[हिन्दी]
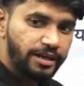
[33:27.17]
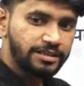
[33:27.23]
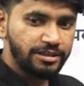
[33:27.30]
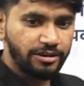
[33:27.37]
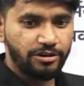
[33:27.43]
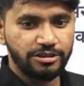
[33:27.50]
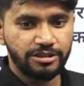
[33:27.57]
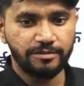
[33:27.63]

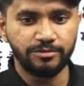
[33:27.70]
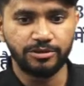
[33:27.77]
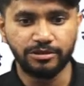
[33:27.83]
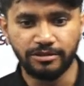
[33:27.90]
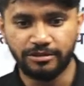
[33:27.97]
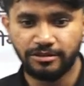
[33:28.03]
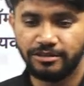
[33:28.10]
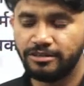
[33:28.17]
ऐसे और समझो
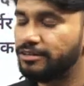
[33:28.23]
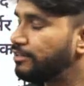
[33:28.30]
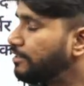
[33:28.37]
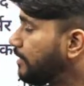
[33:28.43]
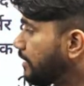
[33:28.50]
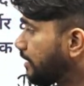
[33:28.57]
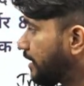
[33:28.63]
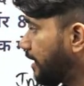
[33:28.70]

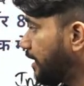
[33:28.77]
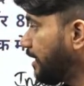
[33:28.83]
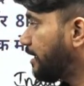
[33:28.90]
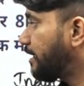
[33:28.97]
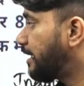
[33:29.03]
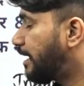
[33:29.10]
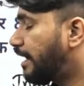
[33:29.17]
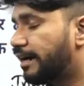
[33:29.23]
कि
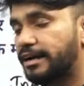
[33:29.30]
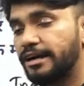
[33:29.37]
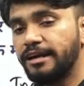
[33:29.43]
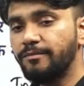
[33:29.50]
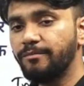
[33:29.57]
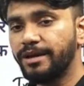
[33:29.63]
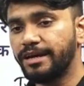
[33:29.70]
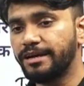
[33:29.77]

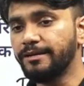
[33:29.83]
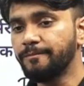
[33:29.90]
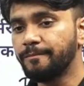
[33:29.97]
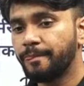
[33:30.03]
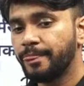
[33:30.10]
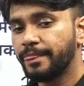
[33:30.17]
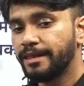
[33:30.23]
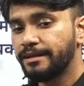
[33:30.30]
अगर मैं
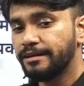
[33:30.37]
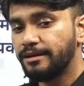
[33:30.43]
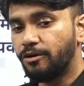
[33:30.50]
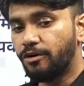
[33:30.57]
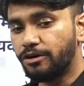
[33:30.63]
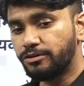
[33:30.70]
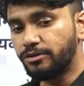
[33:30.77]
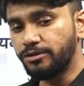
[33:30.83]

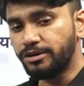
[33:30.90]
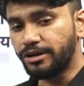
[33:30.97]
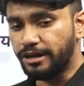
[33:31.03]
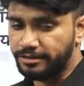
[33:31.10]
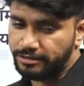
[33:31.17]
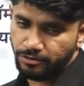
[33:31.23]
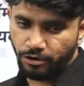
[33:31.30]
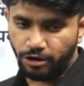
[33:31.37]
ऑटो
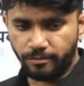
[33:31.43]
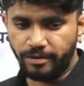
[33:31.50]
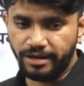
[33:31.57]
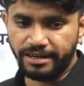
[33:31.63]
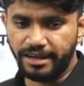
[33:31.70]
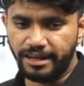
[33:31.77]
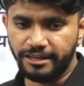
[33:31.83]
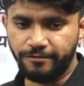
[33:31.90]
ट्रांस नॉर्मल
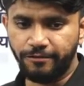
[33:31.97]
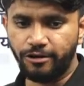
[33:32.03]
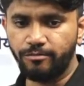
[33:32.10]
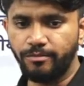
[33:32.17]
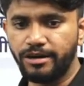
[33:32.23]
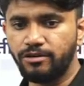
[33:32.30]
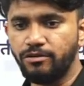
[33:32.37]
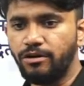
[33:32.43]

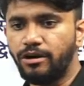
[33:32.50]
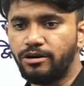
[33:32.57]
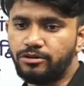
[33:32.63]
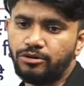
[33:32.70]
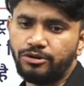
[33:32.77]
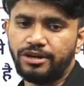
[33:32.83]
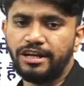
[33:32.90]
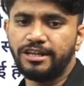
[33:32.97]
ट्रांसफार्मर को
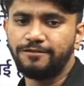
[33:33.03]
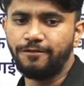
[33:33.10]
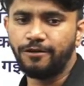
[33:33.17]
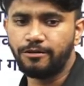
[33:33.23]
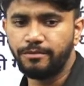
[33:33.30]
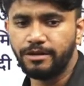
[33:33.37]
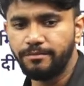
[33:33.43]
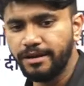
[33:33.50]
ऑटो
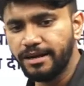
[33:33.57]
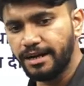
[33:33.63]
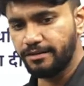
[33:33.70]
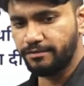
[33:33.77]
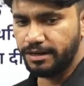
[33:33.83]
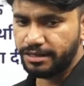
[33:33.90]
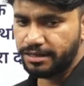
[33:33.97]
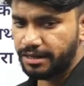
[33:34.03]
ट्रांसफार्मर में
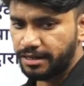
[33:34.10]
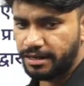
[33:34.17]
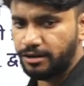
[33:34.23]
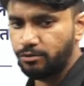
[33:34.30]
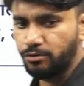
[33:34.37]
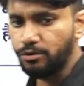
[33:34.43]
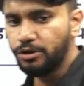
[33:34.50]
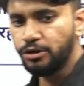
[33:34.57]
कन्वर्ट कर रहा
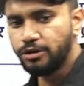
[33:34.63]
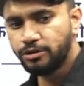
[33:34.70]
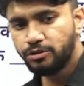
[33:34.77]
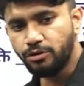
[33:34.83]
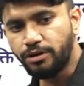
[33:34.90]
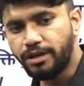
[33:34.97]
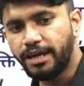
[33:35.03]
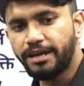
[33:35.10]
हूं
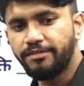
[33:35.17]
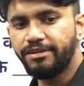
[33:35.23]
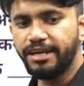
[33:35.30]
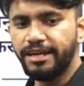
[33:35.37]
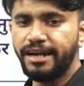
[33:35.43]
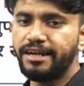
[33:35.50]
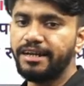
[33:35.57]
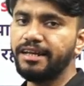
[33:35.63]
तो
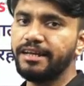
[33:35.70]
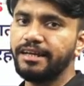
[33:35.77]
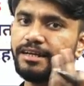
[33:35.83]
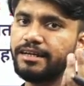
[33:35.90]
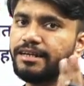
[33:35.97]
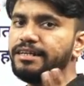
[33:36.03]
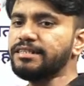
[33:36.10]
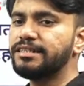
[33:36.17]
केवीए रेटिंग
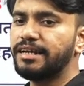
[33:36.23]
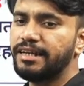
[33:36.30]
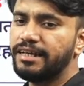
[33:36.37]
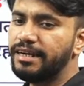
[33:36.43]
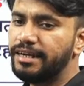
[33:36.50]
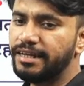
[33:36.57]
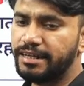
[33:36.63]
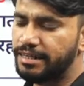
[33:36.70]
इंक्रीज
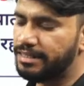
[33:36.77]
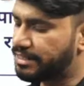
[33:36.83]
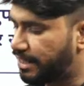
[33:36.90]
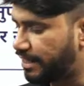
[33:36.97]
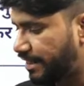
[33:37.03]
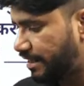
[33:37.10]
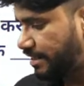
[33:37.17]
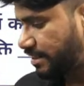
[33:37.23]
करेगी डिक्रीज
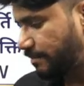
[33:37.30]
करेगी